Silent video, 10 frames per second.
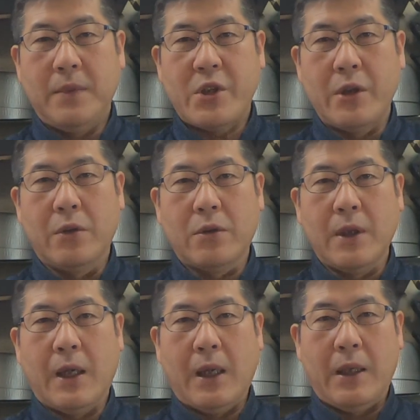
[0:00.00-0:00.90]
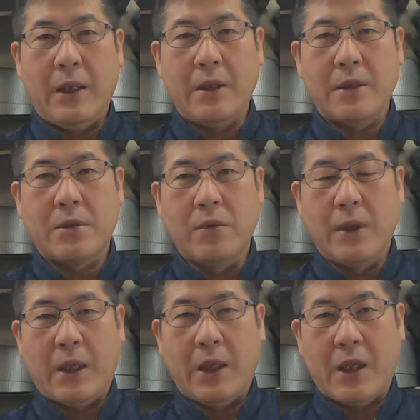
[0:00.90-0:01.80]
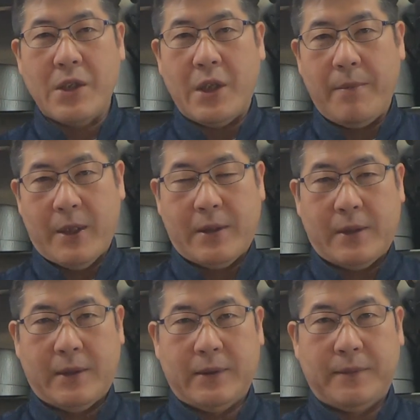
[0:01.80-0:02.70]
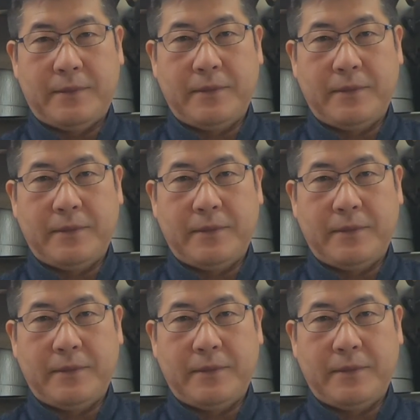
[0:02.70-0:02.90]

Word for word: 素人ながらにそんな気がしています